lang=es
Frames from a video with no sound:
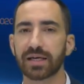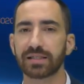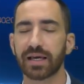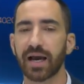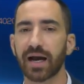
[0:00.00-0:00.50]

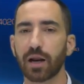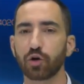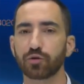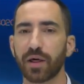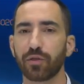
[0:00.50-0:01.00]
exige a
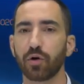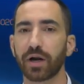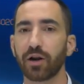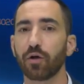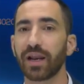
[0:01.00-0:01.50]
Carlos Mazón
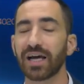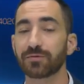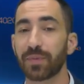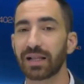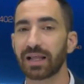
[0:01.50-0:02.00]
que no dé la
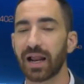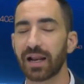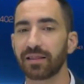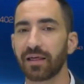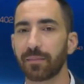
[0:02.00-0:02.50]
espalda a la
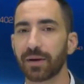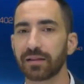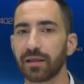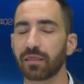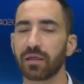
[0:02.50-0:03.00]
ley de
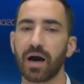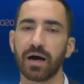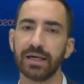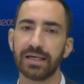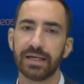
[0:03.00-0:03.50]
dependencia.